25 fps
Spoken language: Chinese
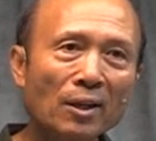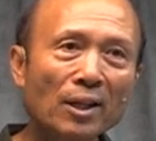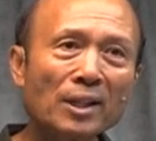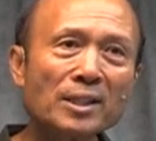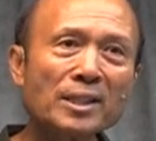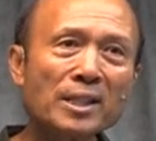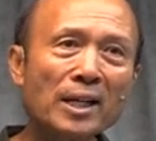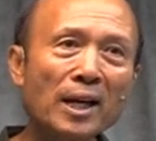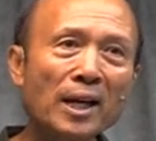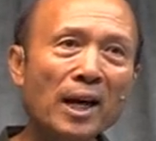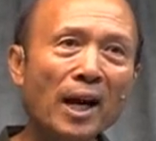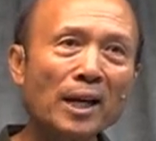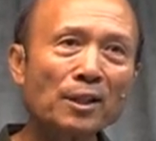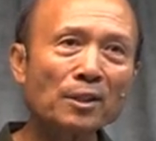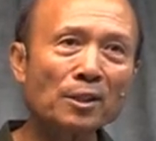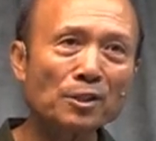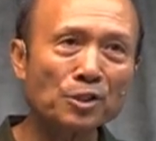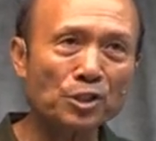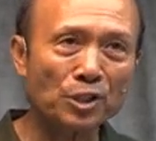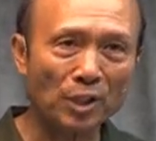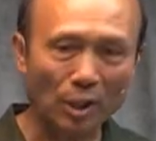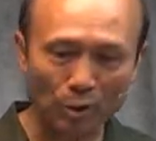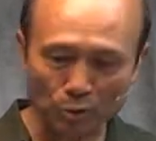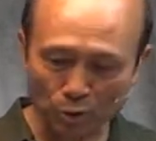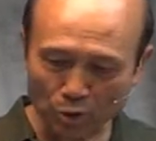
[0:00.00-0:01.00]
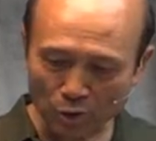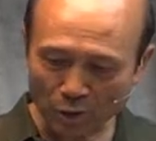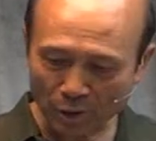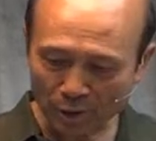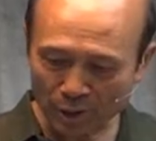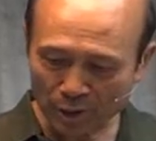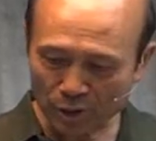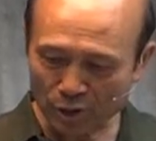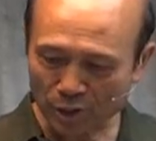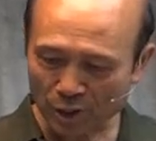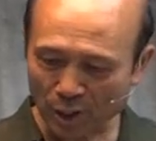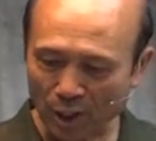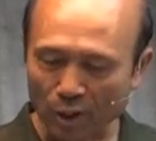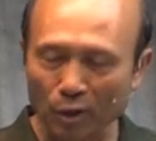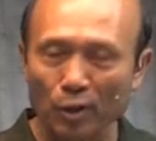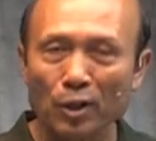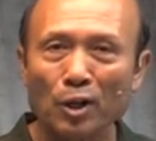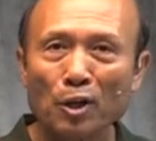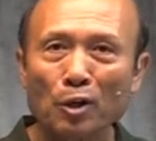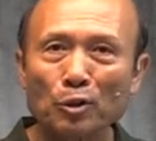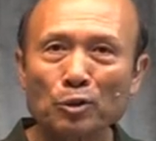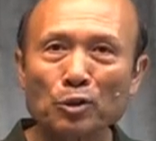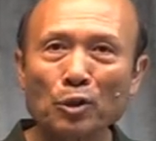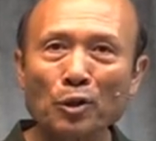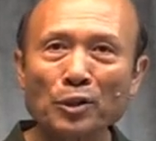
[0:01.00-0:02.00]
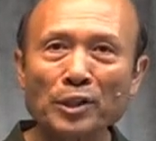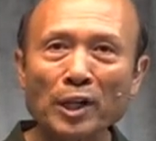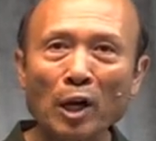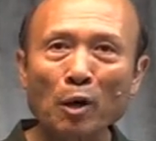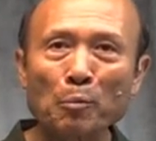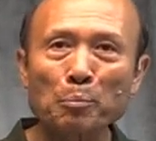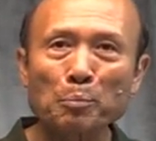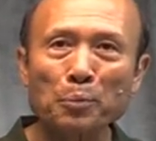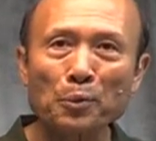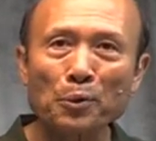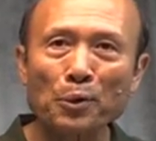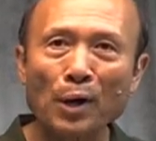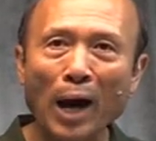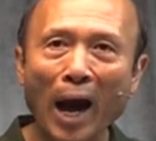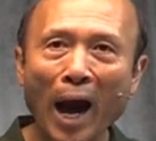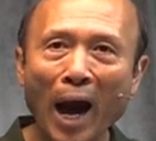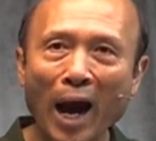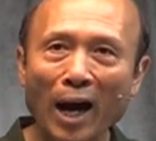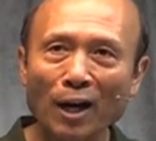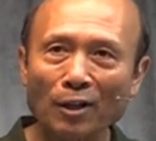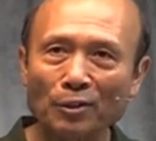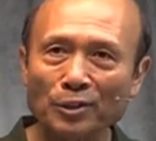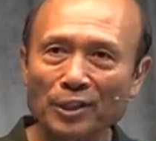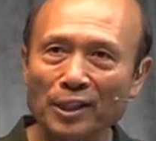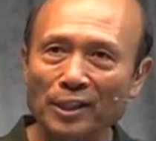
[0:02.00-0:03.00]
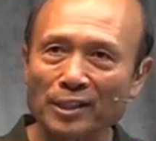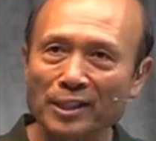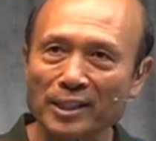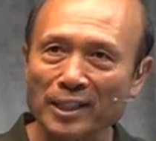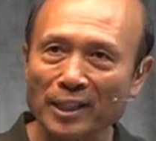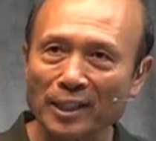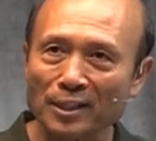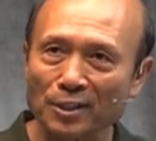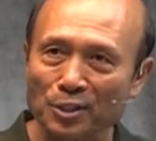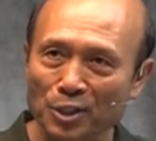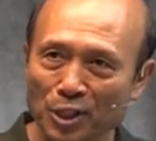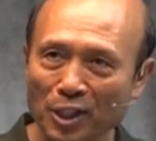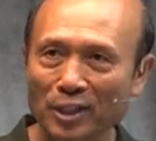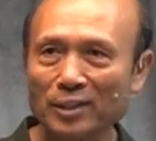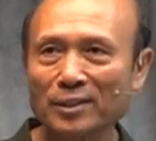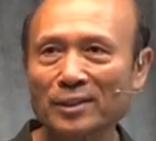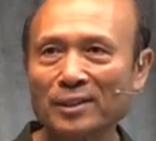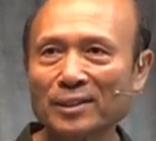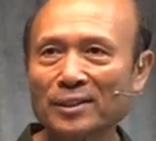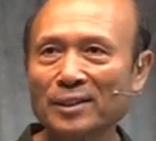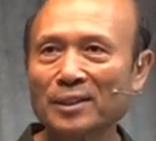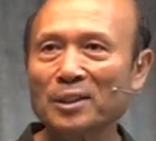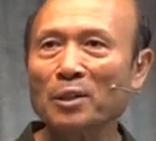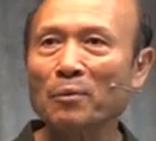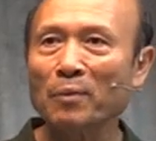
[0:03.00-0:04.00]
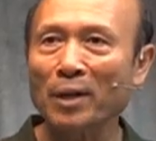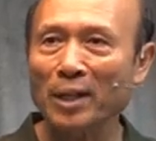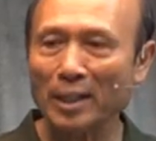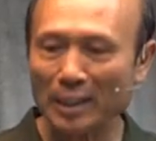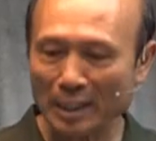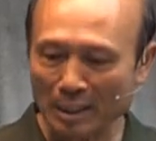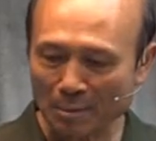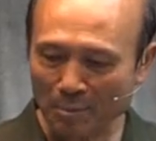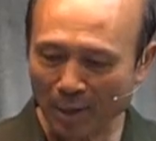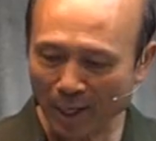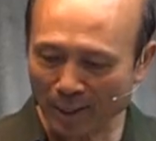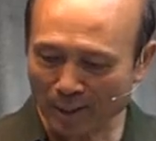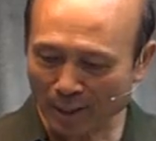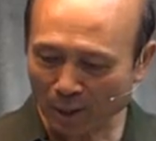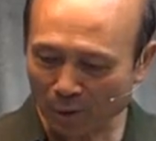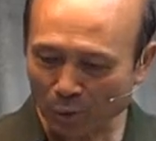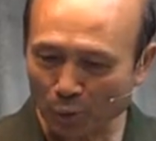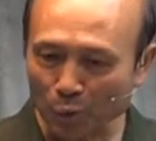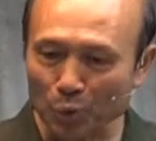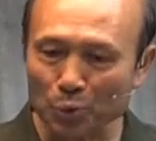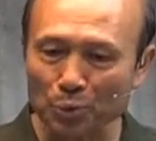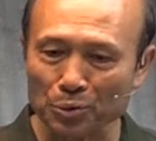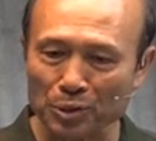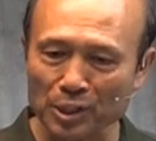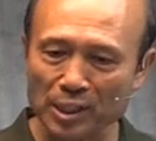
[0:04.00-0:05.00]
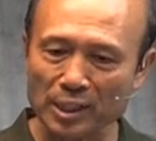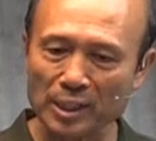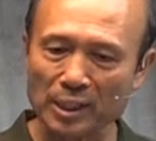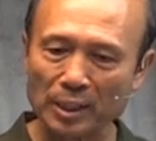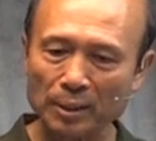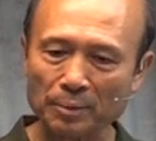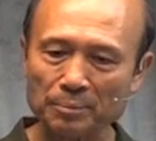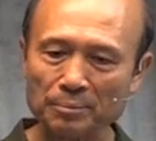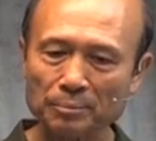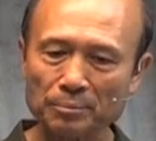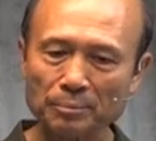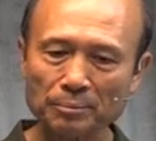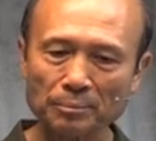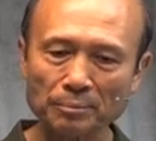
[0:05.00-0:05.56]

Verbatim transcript: 而且很多小作的时候都有不好的见证，因为里面有怒气。